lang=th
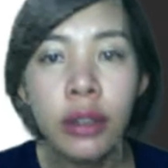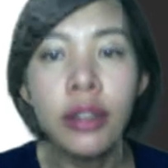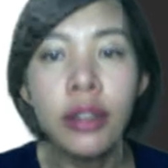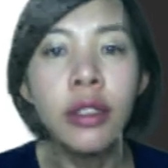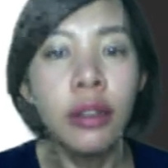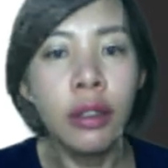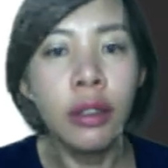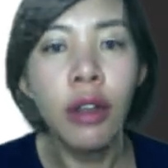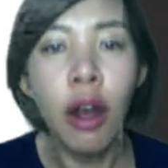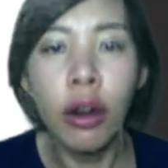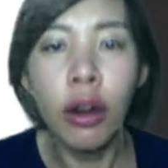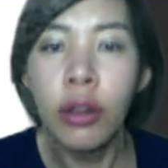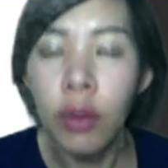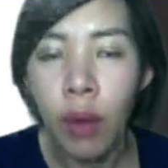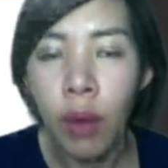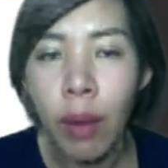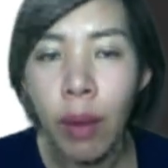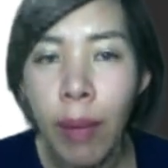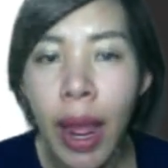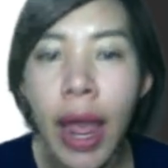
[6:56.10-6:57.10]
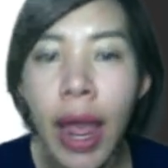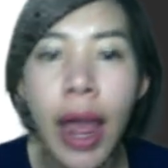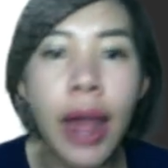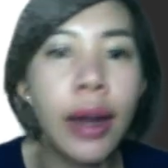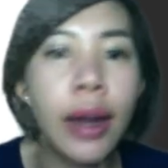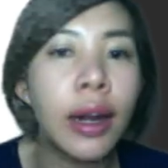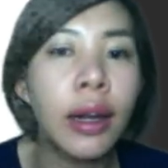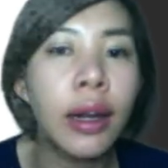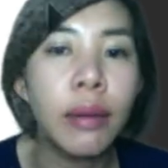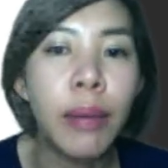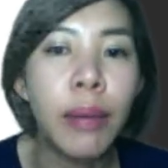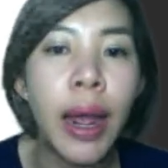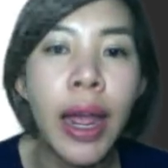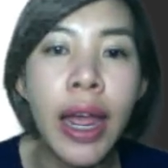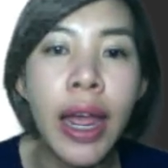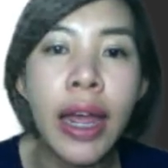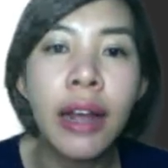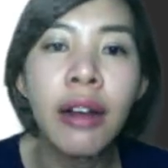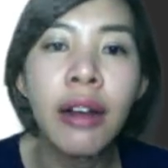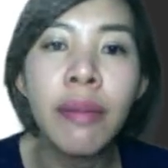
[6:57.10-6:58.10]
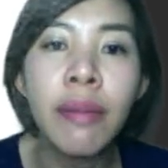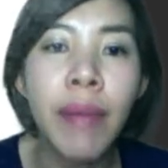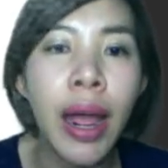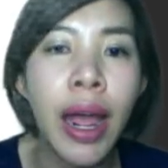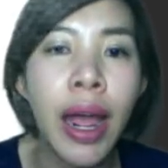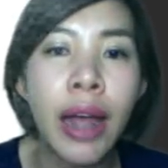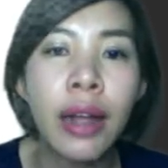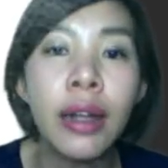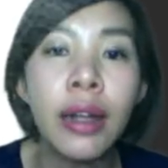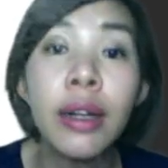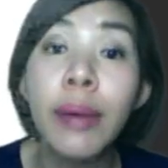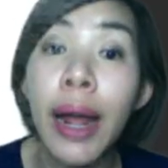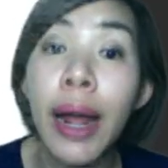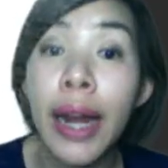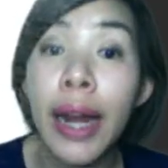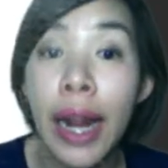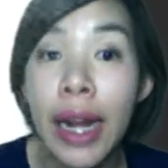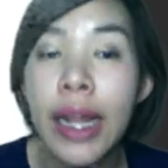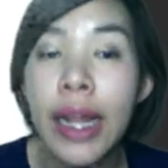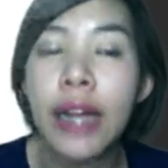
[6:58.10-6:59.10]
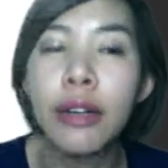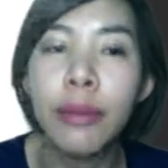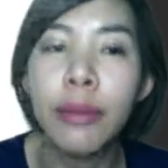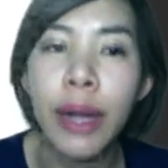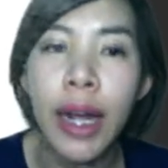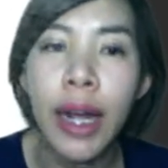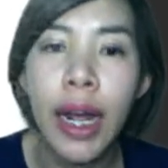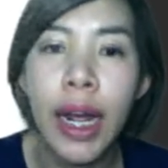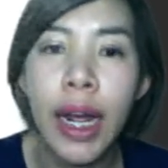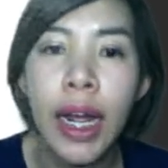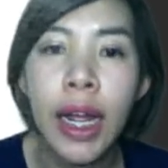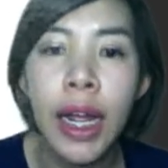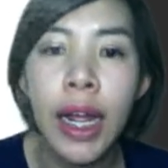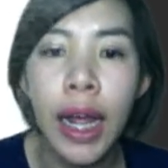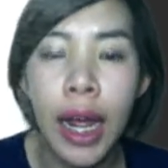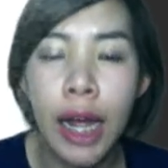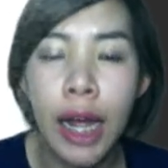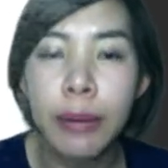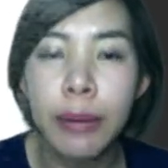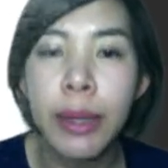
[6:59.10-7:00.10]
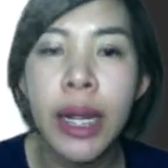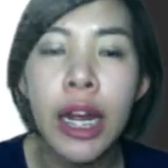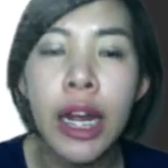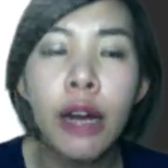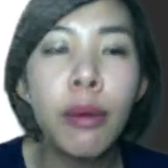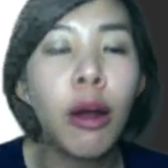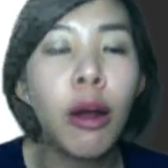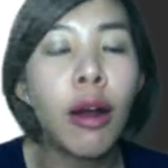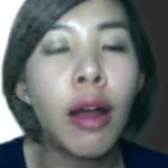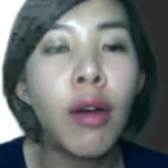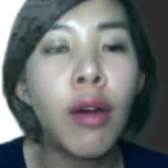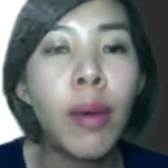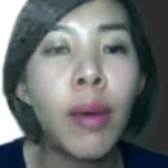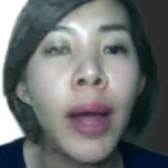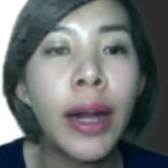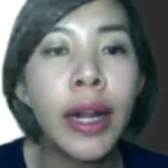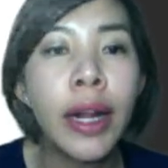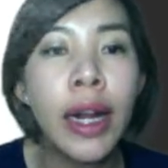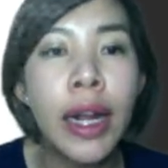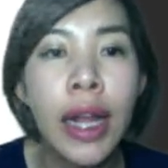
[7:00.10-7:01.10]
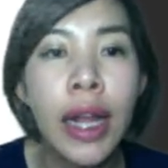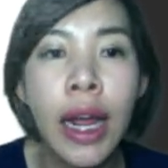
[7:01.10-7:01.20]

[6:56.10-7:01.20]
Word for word: ถึงหนอนตัวแบนพระเอกก็มาก็คือพานาเลียถูกไหมคะอ่าเมื่อกี้เราบอกแล้วว่าพานาเลีย